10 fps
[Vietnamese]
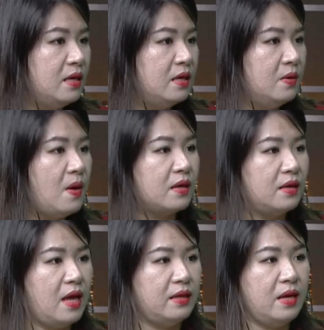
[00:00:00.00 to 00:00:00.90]
hoặc
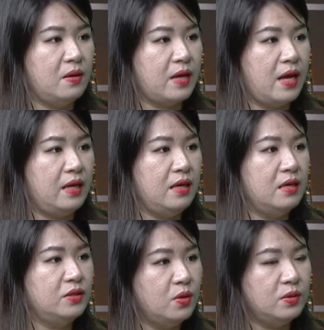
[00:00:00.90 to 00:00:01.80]
là theo cái
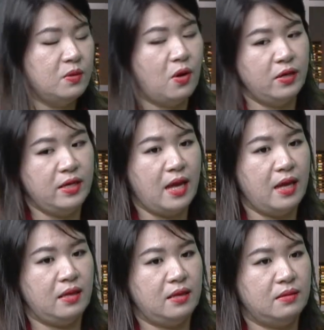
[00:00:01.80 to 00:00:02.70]
dồn sau đó thì lại